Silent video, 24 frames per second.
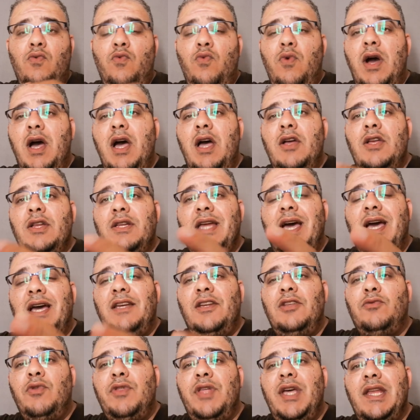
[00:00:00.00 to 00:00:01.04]

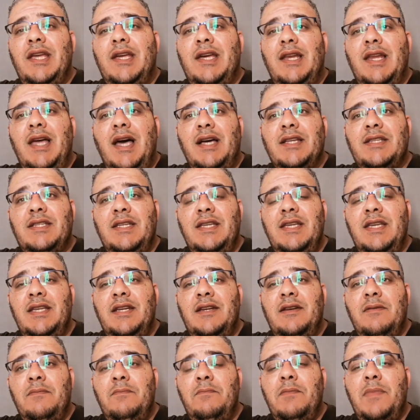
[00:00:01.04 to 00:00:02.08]
ونخلط ذلك
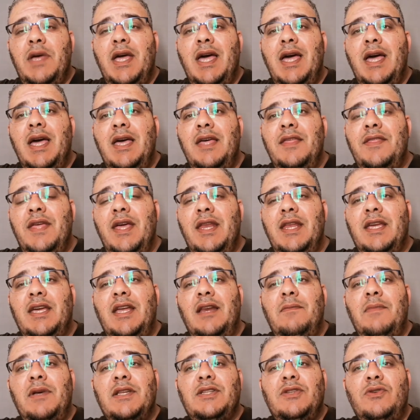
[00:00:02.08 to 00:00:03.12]
العصير مع ذلك
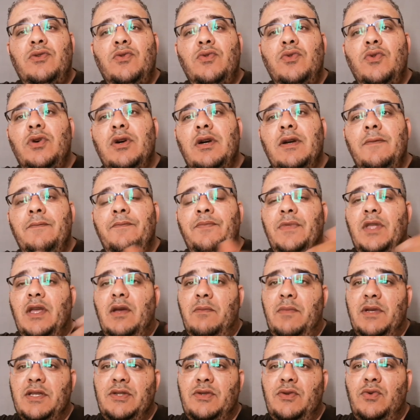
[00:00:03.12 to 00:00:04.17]
المسحوق
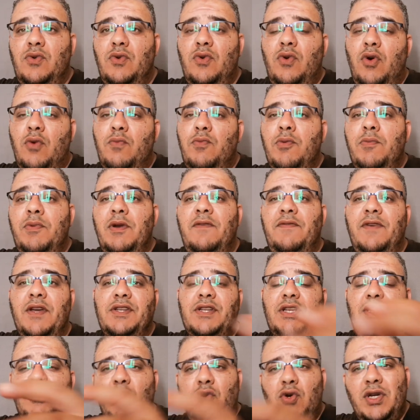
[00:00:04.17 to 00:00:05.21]
مسحوق حبوب
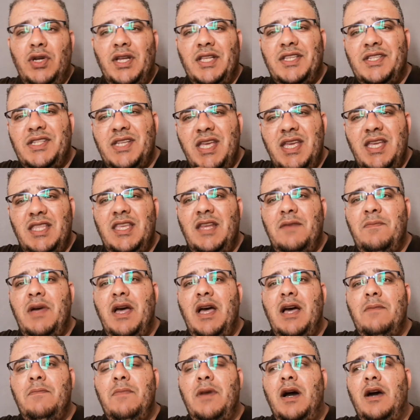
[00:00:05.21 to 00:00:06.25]
الفاجل يخلط جيدا
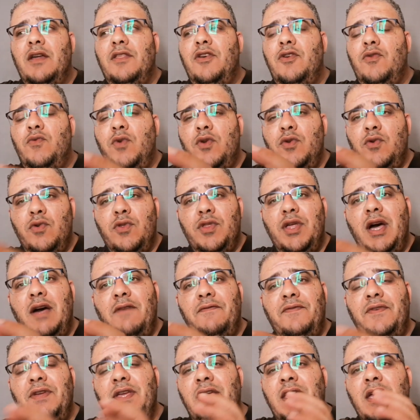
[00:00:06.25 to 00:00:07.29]
مع بعضه
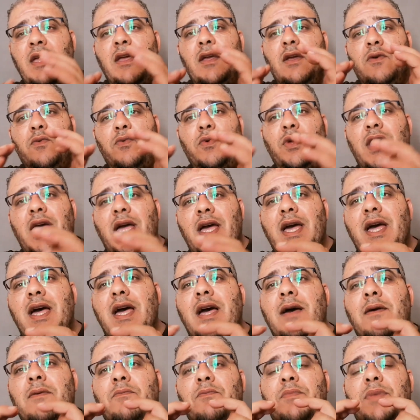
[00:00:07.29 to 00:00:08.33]
ويوضع في
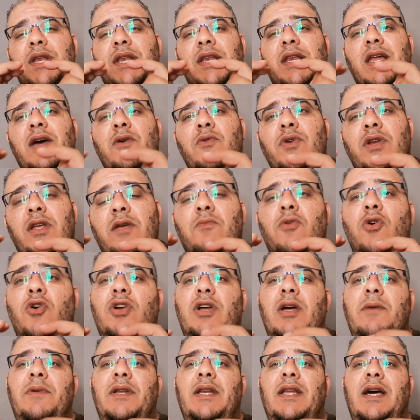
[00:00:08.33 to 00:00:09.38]
وعاء بلوري
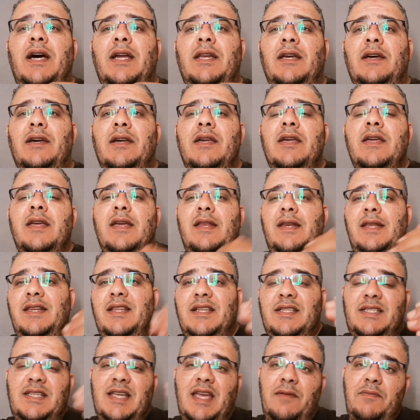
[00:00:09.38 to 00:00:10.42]
محكم الغلق
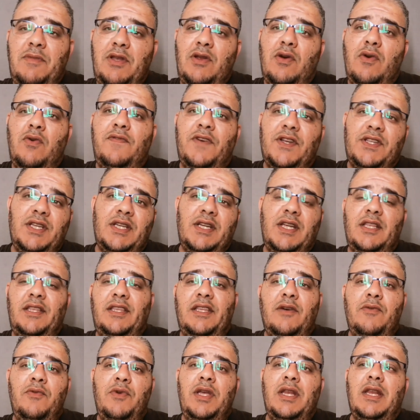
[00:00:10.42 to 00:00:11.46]
لنستعمله فترات
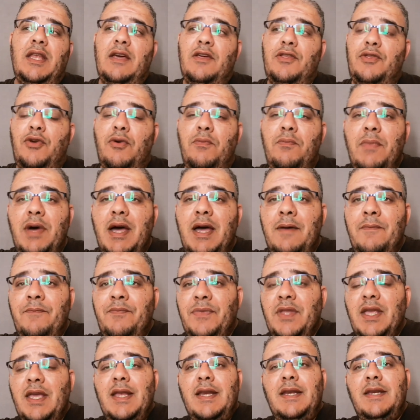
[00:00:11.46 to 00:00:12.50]
طويلة ثم
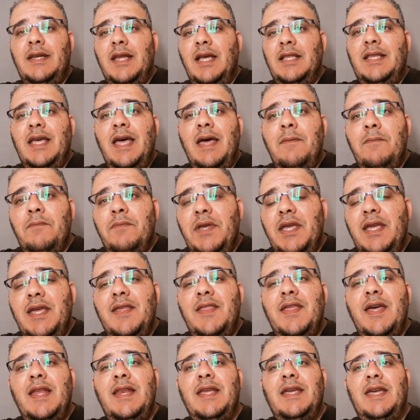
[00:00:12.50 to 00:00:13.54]
ندهن به
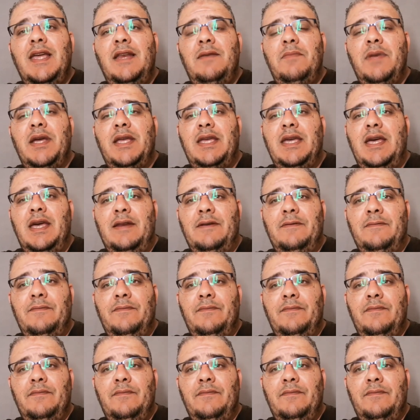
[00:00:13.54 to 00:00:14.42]
ذلك المكان